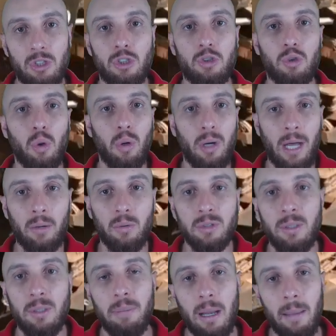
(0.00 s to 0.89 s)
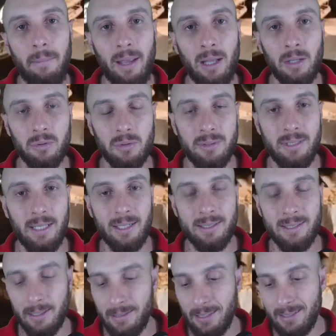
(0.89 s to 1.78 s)
tocar os implementos
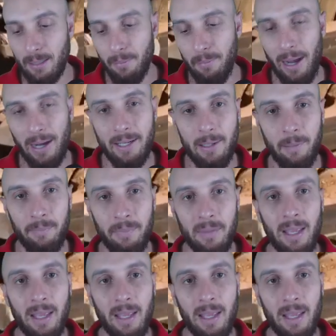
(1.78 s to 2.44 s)
dessa, dessa máquina.